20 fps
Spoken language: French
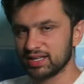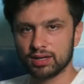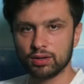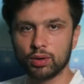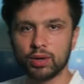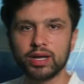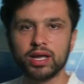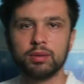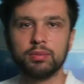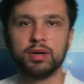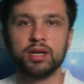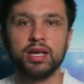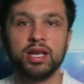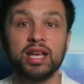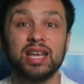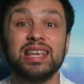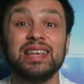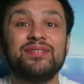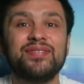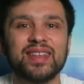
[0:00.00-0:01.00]
c'est incroyable.
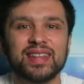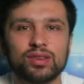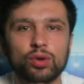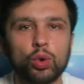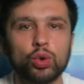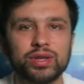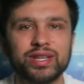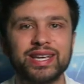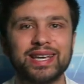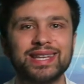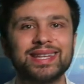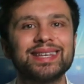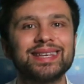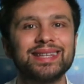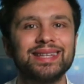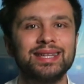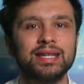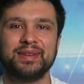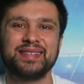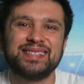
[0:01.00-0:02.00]
Il fait trop de
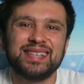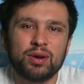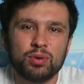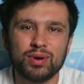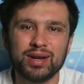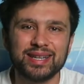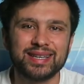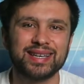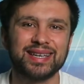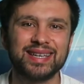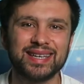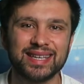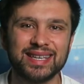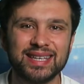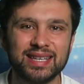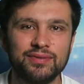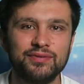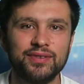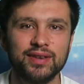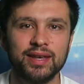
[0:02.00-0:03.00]
gris-gris. Mais c'est quoi les gris-gris
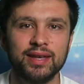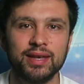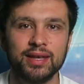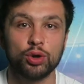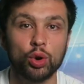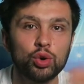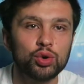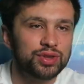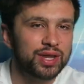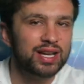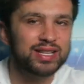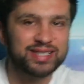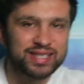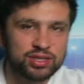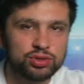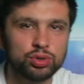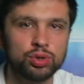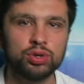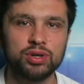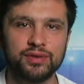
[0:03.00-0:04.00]
qu'il fait
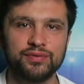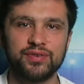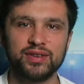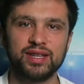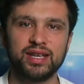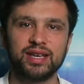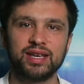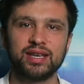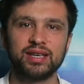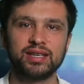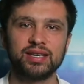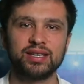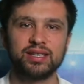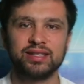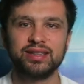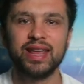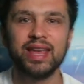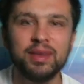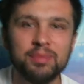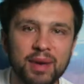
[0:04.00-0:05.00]
Ronaldinho, il fait des
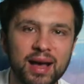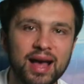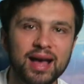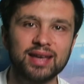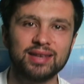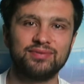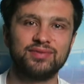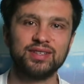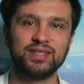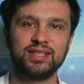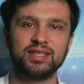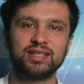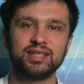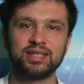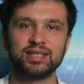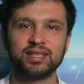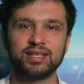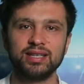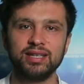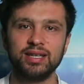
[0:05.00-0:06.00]
gris-gris. Neymar, il fait des
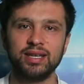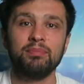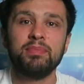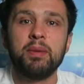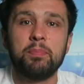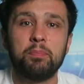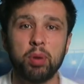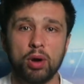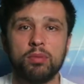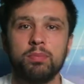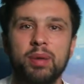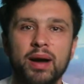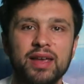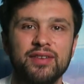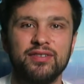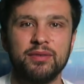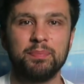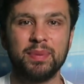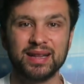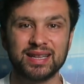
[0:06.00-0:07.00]
gris-gris. Mais Pogba, il
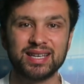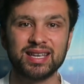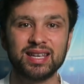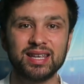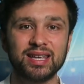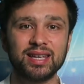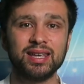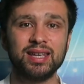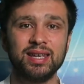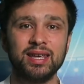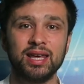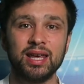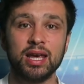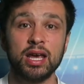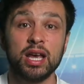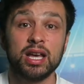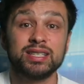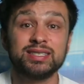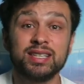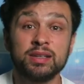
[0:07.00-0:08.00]
fait pas de gris-gris.
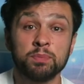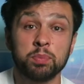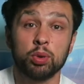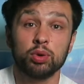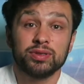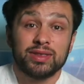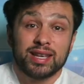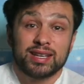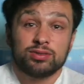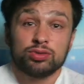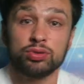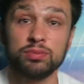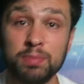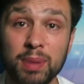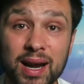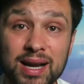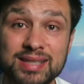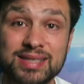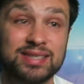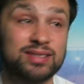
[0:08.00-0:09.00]
C'est une protection de
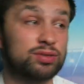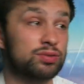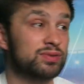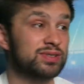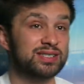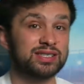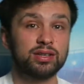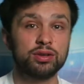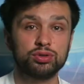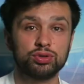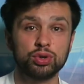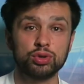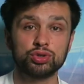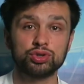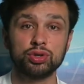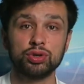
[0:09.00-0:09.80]
balle, c'est son style de